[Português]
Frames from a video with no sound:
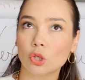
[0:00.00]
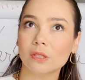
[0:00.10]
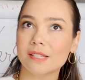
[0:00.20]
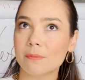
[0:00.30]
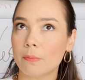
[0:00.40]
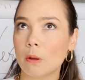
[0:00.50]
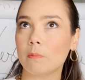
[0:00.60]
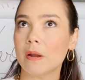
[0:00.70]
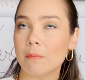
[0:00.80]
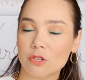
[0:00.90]
todo esse
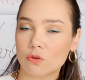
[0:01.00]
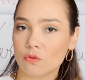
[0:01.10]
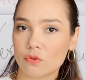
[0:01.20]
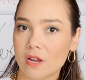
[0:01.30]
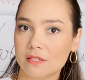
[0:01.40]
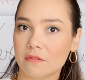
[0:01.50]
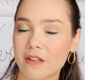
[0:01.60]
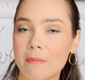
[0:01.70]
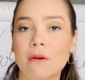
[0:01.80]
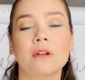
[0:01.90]
problema de conjugação
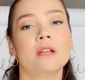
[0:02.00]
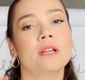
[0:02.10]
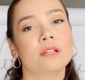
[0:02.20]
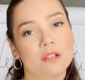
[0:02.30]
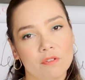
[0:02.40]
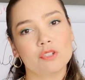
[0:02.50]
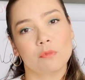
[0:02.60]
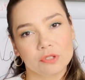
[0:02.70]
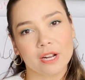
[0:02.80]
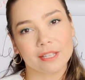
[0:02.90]
verbal, que eu vou te
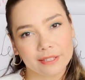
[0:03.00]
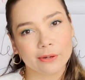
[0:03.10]
mostrar que tem